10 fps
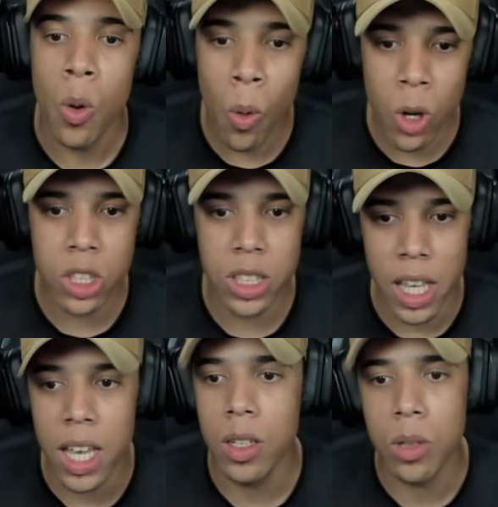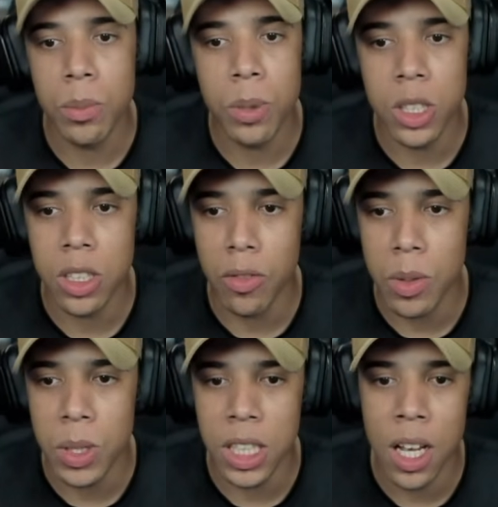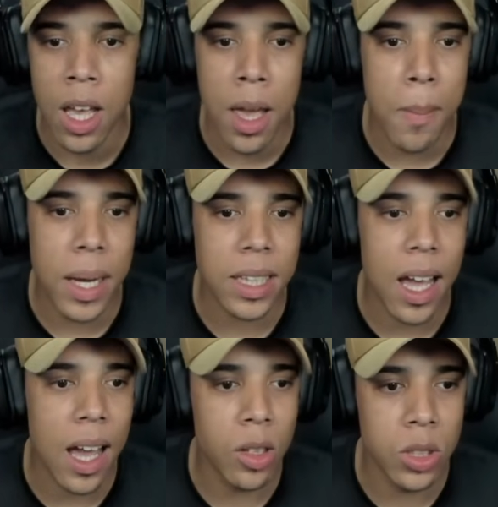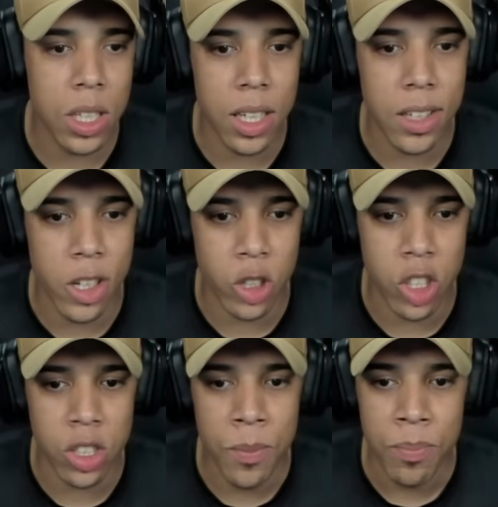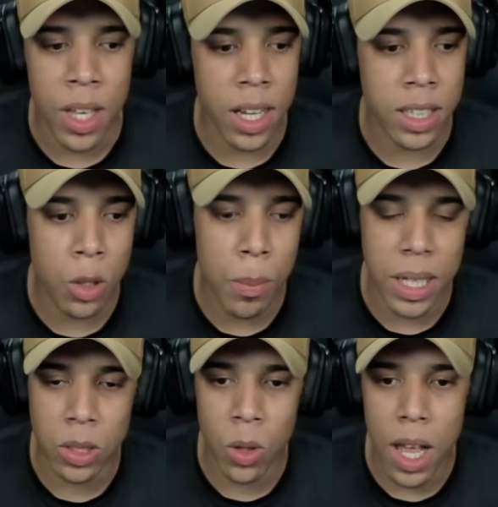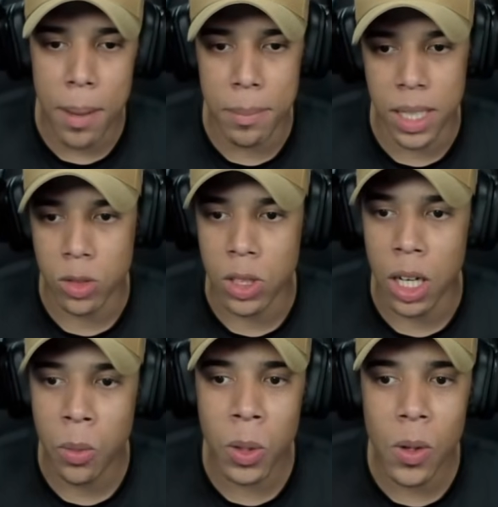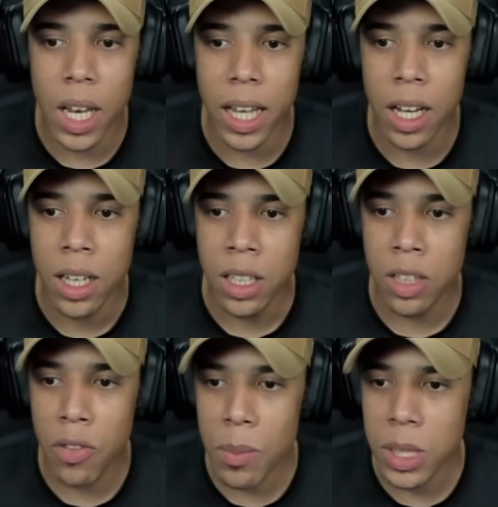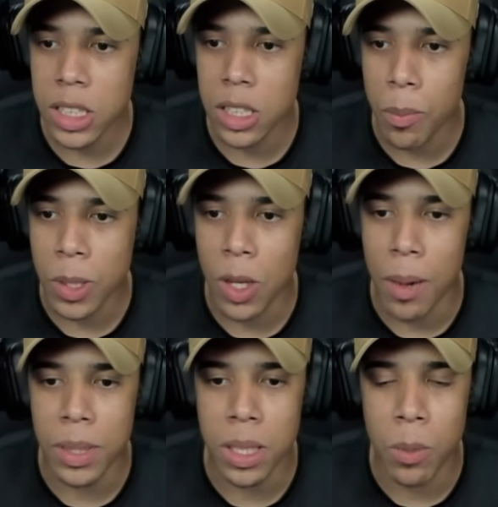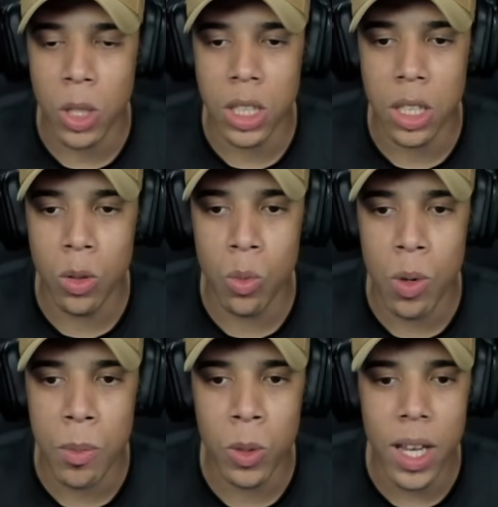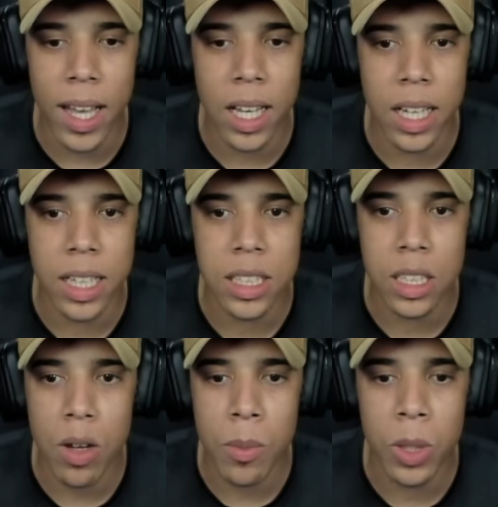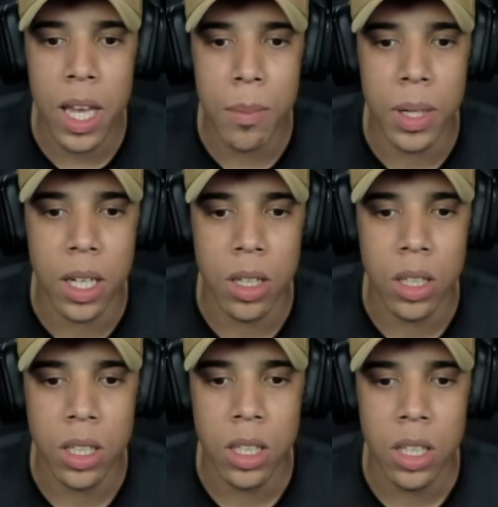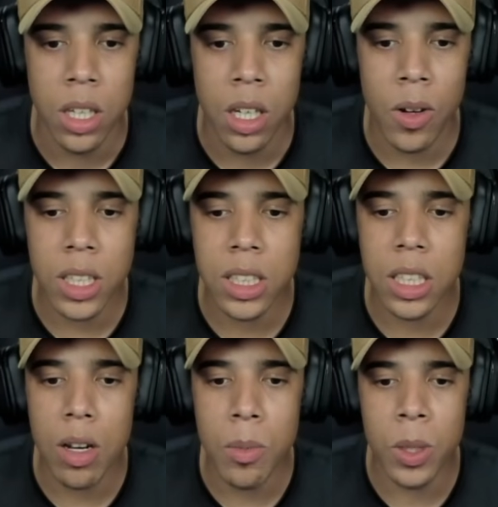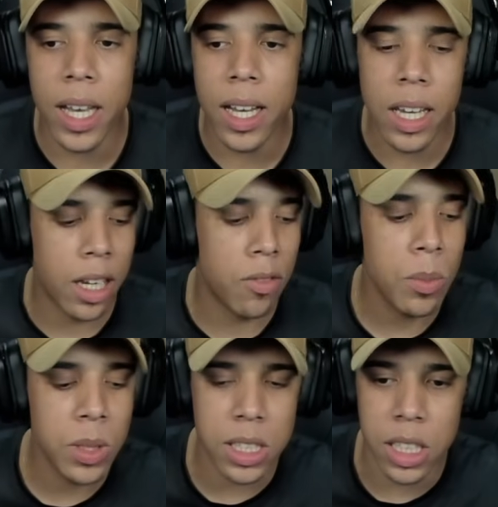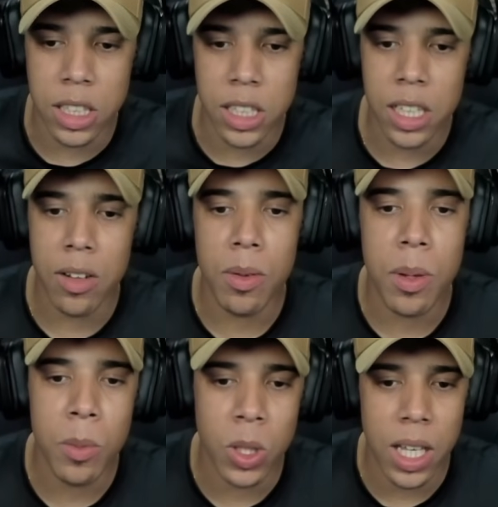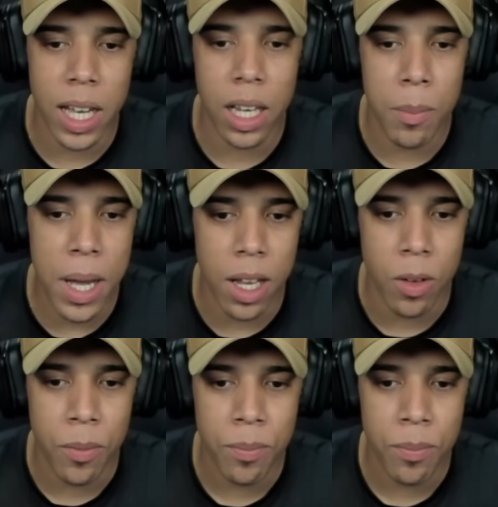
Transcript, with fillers: Hoje tem uma policial feminina para estar tá auxiliando a gente aqui no patrulhamento. Tranquilo, galera? E vamos iniciar o patrulhamento abordando uma mulher, galera? Isso aqui é uma mulher, mano? Eu acho que isso aqui é uma mulher, galera. Vamos descer aqui já já vamos abordar ela, mano.